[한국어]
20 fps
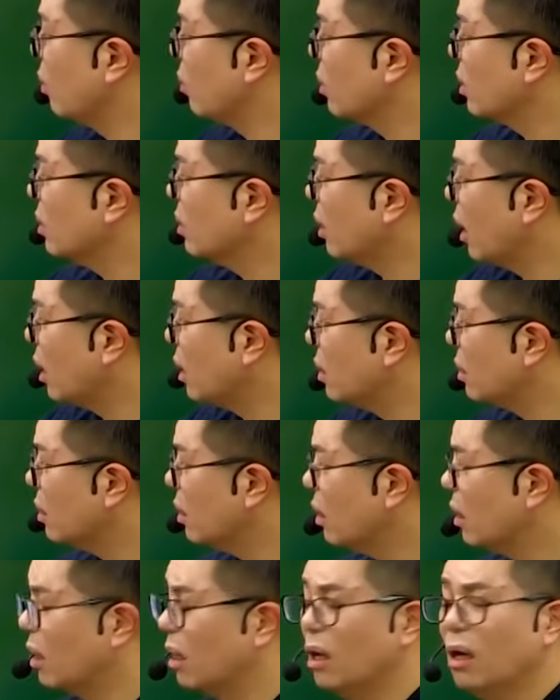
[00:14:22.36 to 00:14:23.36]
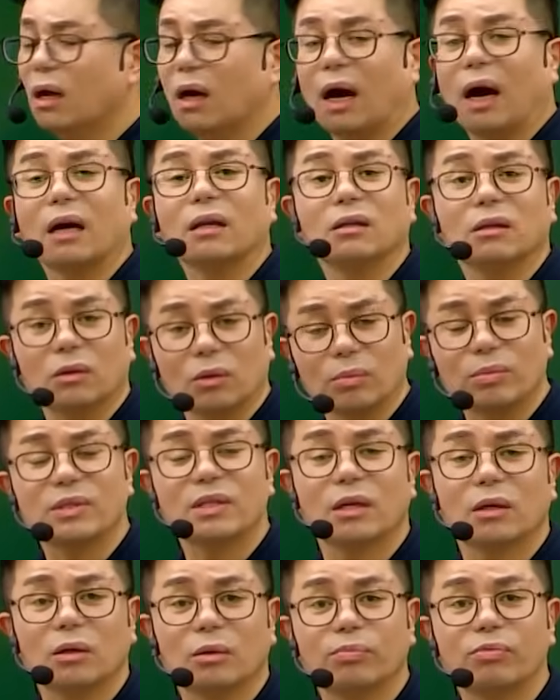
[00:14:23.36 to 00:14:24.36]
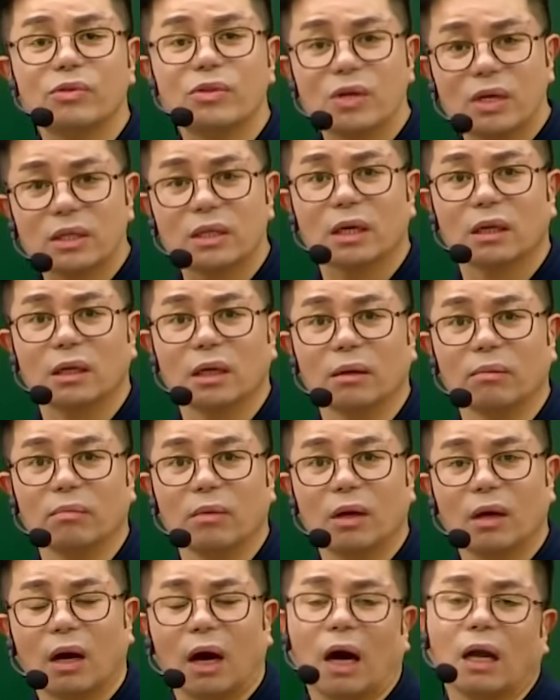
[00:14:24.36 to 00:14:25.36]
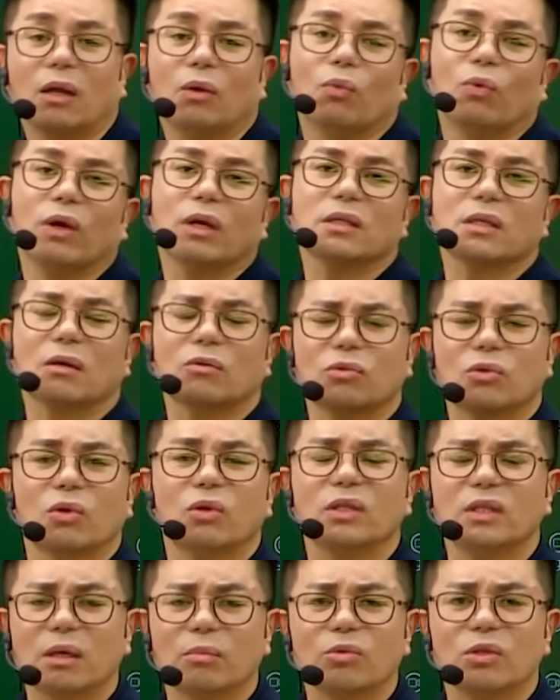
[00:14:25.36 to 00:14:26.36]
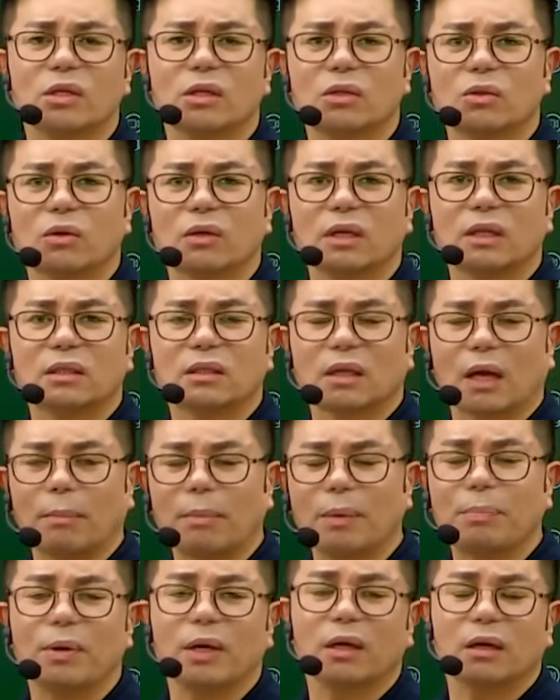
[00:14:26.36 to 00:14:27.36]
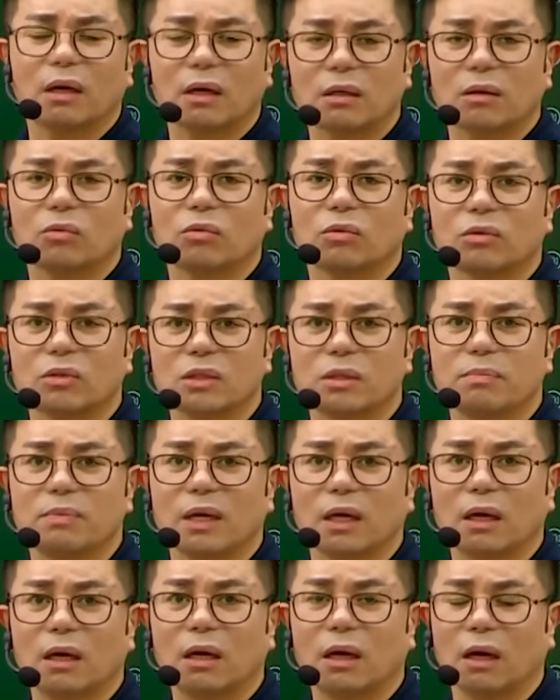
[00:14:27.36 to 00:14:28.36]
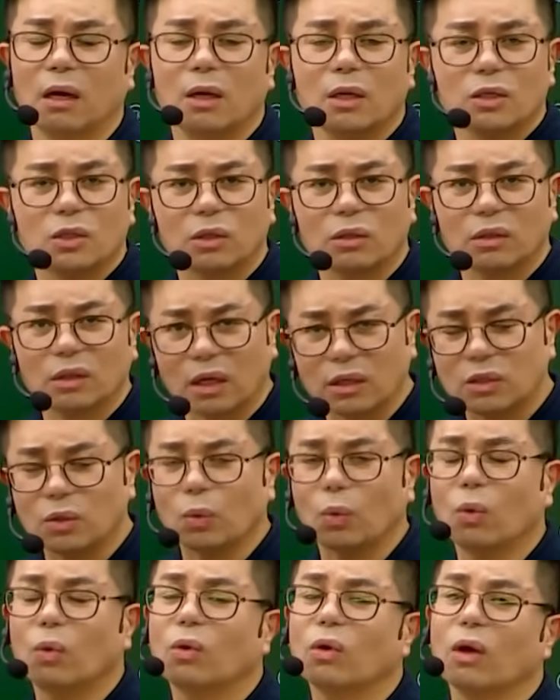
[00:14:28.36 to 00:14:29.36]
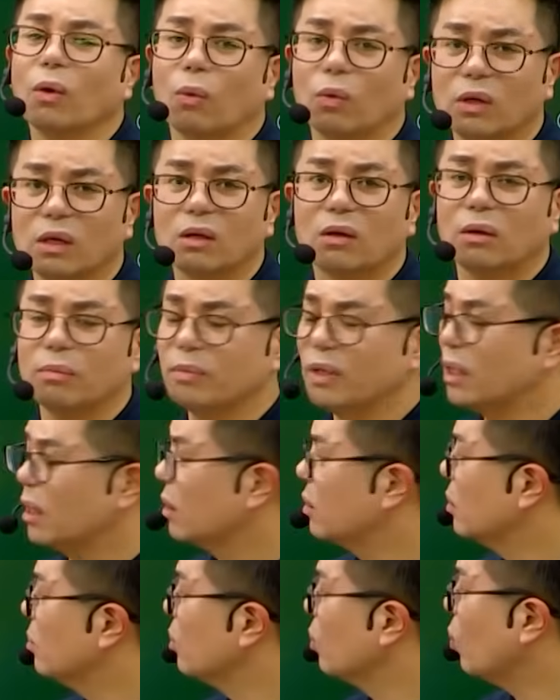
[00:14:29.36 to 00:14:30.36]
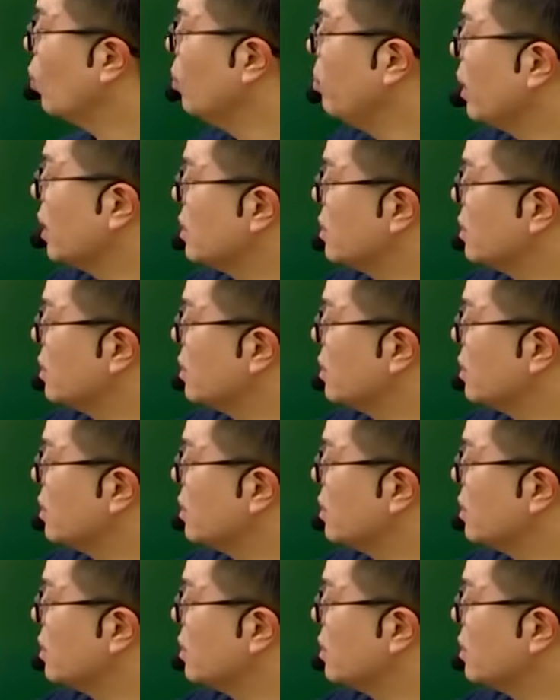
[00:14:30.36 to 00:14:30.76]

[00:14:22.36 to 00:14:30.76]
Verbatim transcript: 여기는 A가 아니 여보세요 분여회장님 아니 왜 자꾸 저희 사무실에 전화해서 담합행위 하라고 그러십니까? 저는 계속 5억에 올릴 겁니다. 그러면 꼴보기